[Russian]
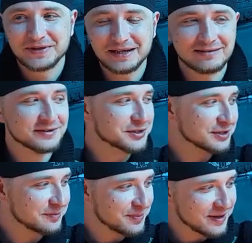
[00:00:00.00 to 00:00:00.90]
Я
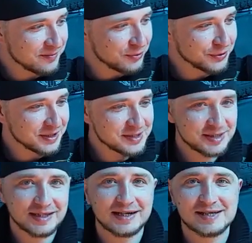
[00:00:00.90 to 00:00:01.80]
вышел
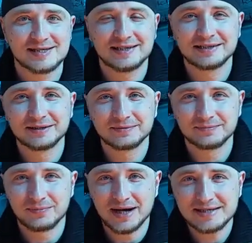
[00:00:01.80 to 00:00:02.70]
поработать, я залил
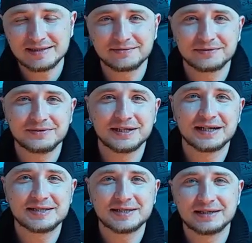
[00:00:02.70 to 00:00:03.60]
масло в
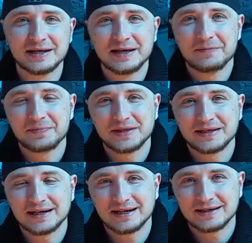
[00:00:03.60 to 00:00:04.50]
двигатель,
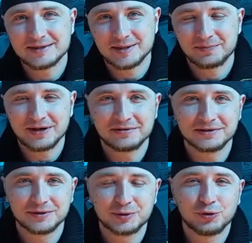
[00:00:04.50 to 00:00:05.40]
я
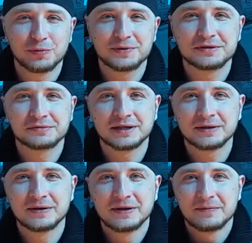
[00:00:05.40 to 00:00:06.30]
заправил
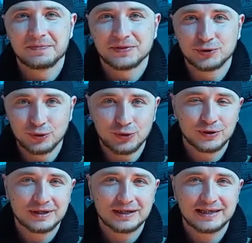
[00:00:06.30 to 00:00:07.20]
топливо,
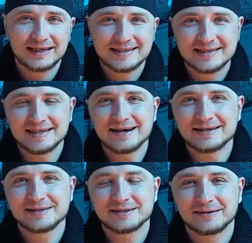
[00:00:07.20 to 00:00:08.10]
долго
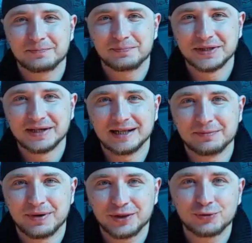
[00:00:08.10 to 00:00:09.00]
кикстартером
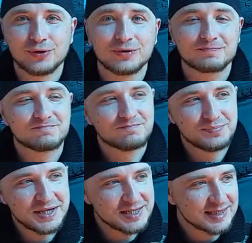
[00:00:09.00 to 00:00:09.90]
пинал мотор
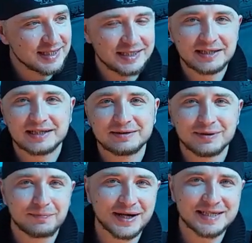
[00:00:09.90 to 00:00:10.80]
без
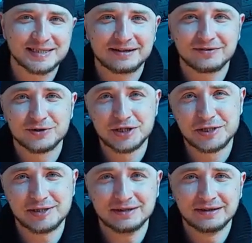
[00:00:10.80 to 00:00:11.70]
каких-либо признаков
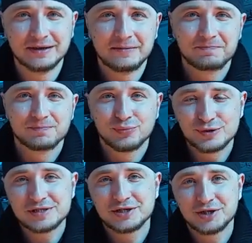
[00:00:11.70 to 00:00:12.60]
жизни –
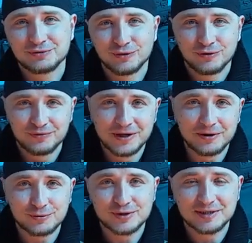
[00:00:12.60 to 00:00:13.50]
После чего
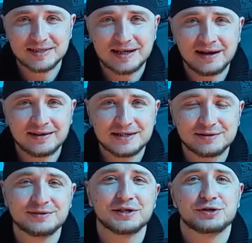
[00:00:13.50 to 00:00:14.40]
выкрутил старые
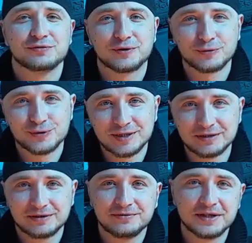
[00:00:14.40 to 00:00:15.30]
свечи,
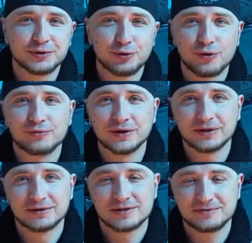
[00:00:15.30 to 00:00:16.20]
вкрутил две
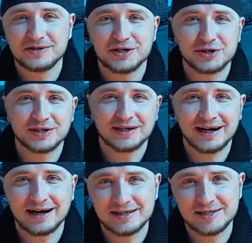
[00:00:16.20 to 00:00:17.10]
новых свечки
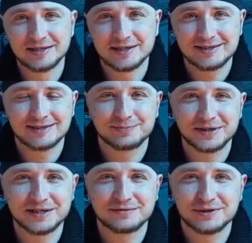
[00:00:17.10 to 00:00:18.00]
А11,
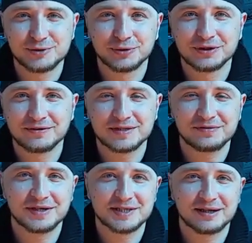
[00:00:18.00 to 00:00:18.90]
произведенных в
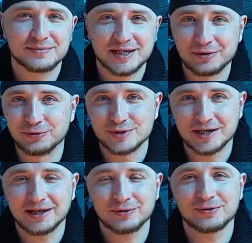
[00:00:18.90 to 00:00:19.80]
Советском
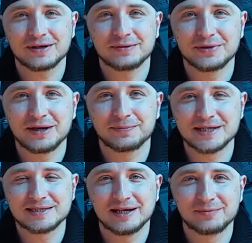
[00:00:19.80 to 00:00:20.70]
Союзе, которые мне
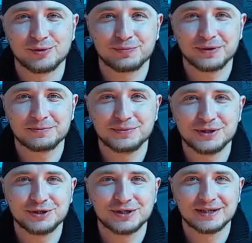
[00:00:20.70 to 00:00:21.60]
прислал мой
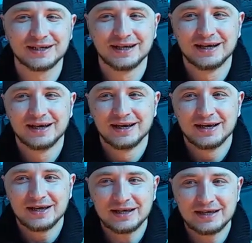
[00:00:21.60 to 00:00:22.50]
подписчик,
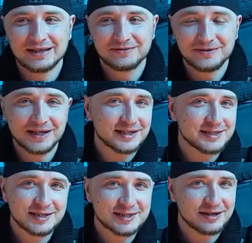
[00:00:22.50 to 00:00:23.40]
и
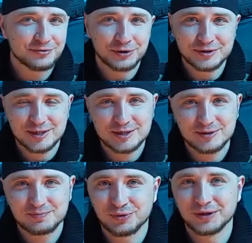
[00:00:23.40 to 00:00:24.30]
двигатель завелся
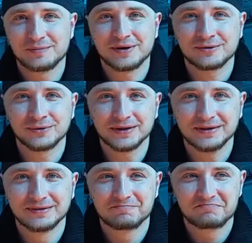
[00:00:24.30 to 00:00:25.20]
с
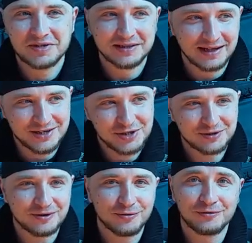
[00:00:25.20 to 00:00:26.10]
полоборота и
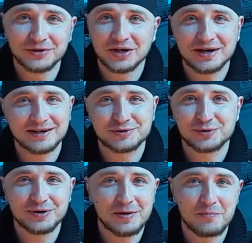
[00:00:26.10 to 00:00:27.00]
начал ровно
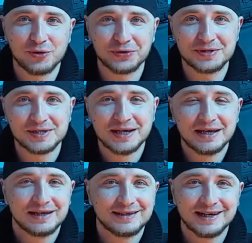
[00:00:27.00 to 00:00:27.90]
хорошо работать.
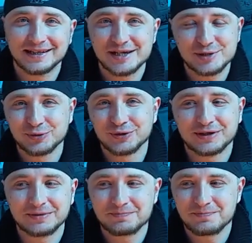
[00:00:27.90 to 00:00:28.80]
Я
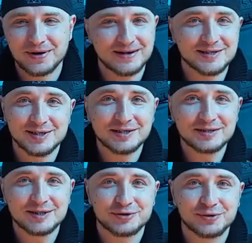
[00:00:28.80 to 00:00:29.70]
настолько
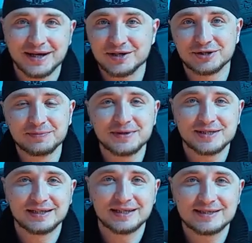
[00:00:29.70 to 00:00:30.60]
поразился, что решил
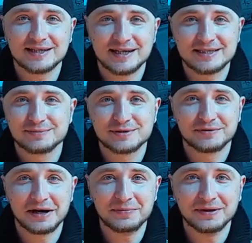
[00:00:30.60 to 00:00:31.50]
поделиться этим с
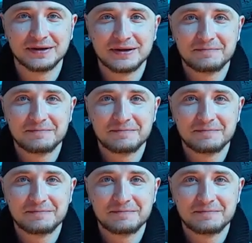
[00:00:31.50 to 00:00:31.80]
вами.